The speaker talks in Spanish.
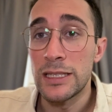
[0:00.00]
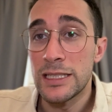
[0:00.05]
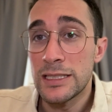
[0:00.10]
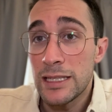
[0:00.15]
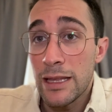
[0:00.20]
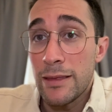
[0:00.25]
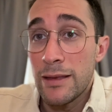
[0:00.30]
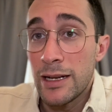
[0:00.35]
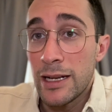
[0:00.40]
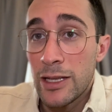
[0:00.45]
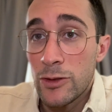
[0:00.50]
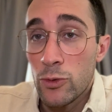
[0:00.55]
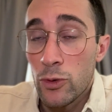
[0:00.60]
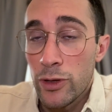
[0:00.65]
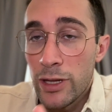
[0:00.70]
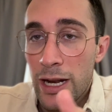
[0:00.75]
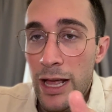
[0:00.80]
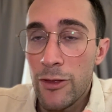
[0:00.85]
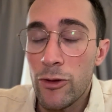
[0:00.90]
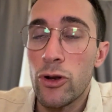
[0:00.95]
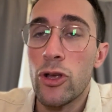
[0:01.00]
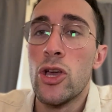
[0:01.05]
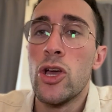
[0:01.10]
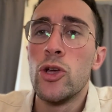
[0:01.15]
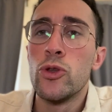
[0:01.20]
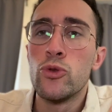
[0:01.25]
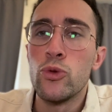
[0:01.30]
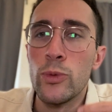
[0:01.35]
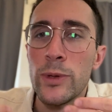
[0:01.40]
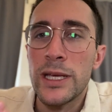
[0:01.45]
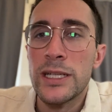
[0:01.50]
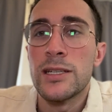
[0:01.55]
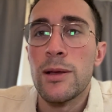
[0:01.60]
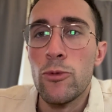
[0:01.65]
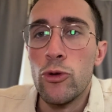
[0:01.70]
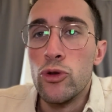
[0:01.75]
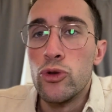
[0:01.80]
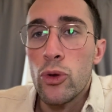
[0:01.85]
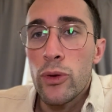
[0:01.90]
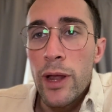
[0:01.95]
es decir, que tu ordenador tuviese
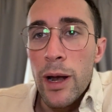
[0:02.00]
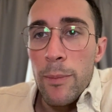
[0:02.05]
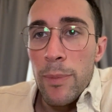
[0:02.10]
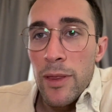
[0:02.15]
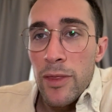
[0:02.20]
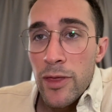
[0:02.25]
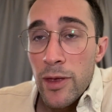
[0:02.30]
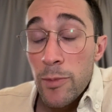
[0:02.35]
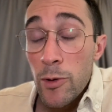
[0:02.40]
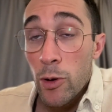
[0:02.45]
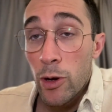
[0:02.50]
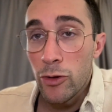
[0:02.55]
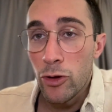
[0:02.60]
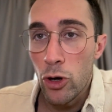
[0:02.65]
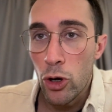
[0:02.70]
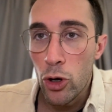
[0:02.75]
Bluetooth al principio cuando lo